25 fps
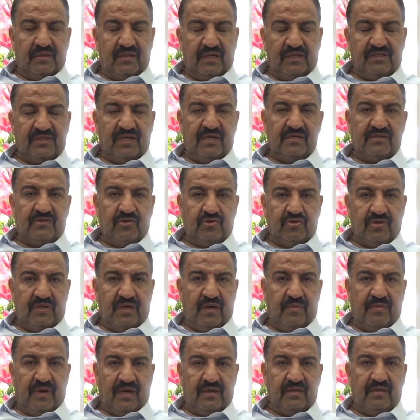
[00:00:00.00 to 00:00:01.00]
Geçen
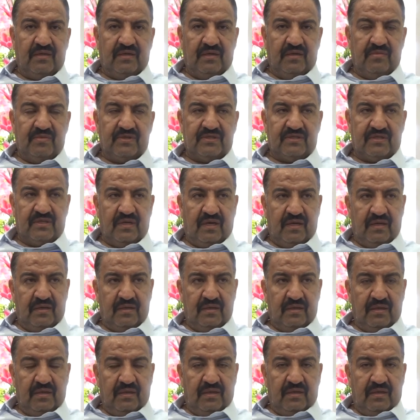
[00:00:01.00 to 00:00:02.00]
sezona baktığımızda
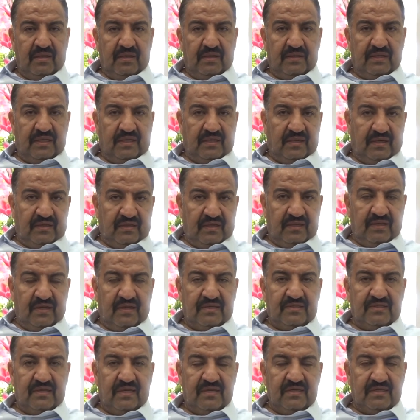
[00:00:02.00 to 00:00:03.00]
dikkat
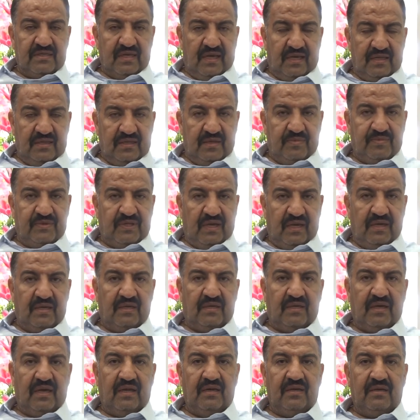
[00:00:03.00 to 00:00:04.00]
ederseniz en
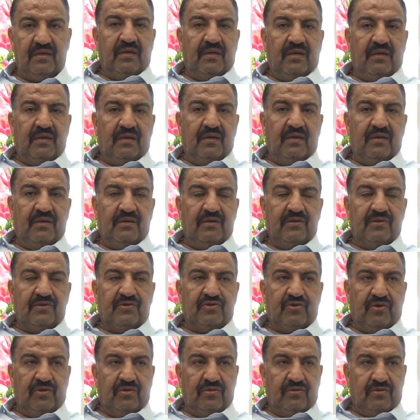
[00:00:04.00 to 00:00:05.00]
dipteyken e,
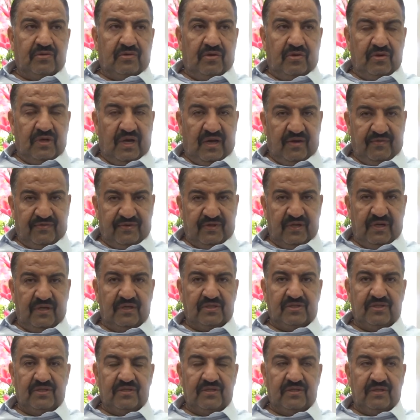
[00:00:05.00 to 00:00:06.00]
son 10 hafta
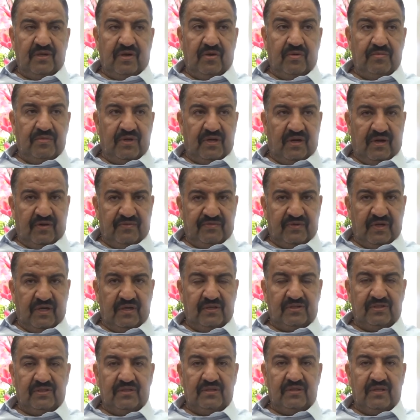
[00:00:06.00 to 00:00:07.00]
içinde, 11 hafta
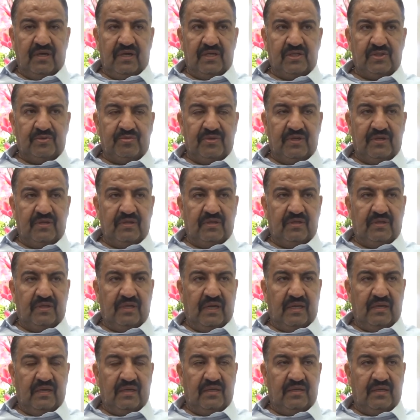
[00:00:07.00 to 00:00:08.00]
içinde hiçbir
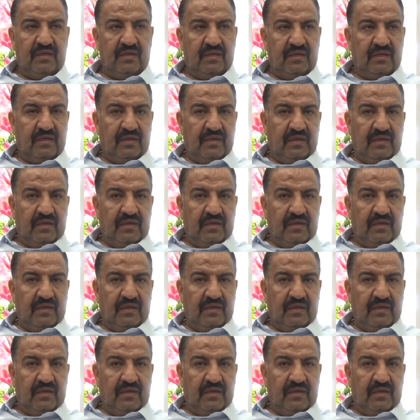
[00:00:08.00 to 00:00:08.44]
yenilgi